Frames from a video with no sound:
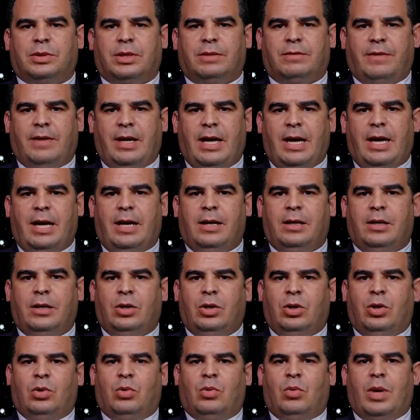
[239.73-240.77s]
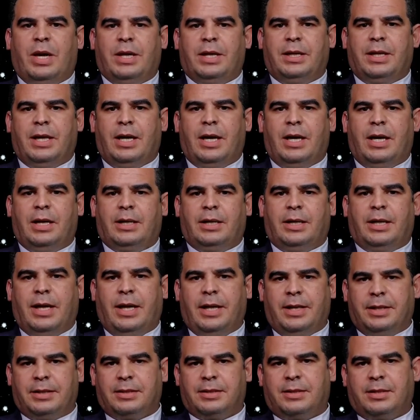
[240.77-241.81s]
الدفاع وهي
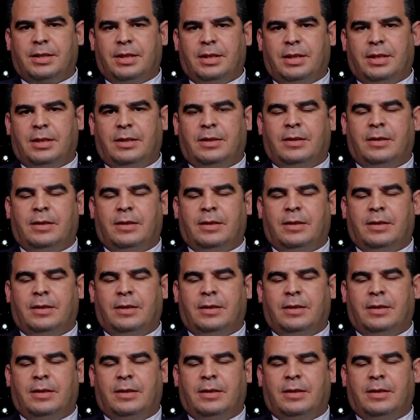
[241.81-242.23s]
اهانه السيد